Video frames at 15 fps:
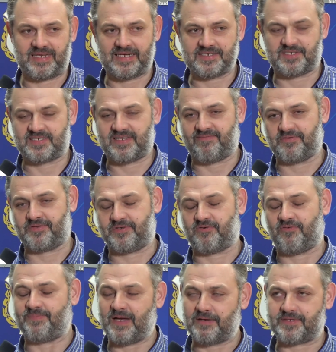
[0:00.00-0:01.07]
każdy z
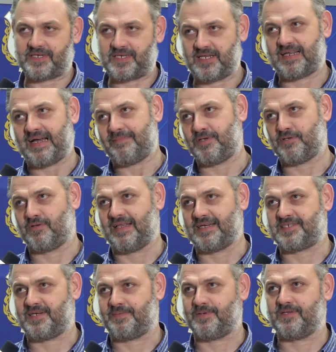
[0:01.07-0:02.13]
zawodników miał te kilka minut dla
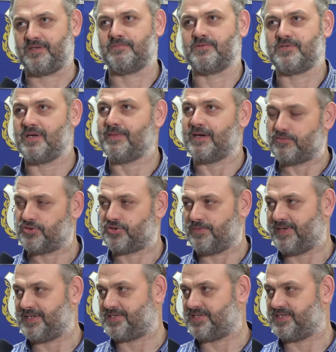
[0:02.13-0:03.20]
siebie. No, nie ma dużo
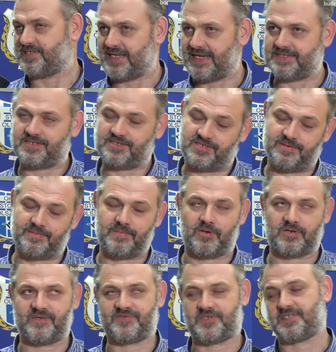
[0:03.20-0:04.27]
meczy takich, gdzie by
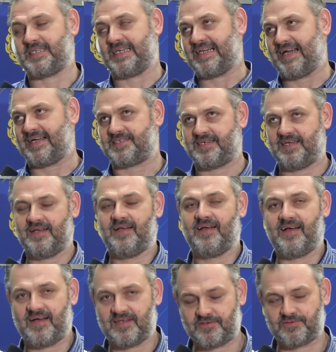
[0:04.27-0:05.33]
mogli wszyscy grać,
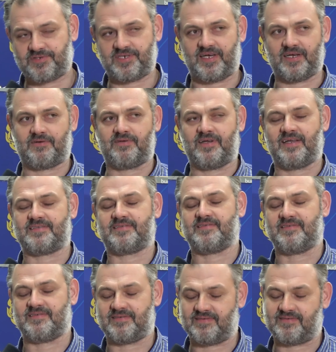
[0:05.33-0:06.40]
a tu się akurat
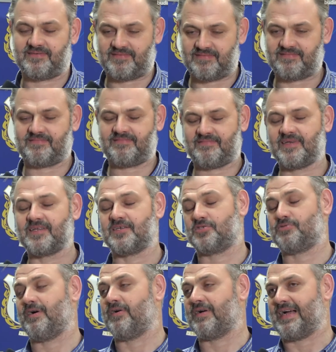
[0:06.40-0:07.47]
yy,
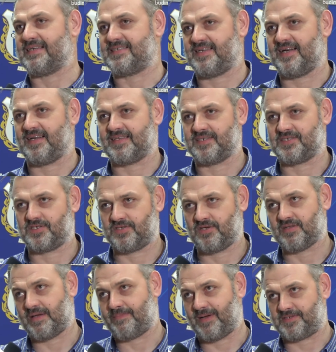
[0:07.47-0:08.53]
nadarzyła okazja, także
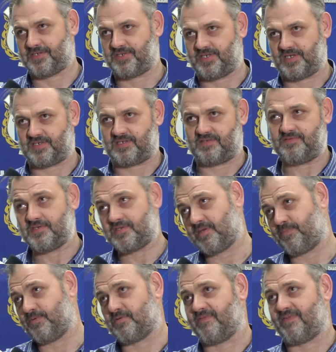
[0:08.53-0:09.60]
to najbardziej cieszy.
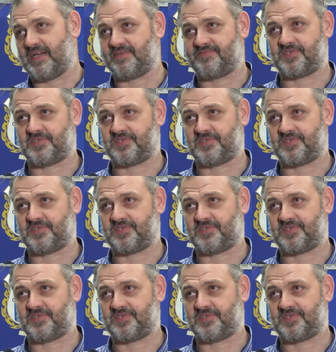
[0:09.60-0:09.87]
Wszyscy punktowali,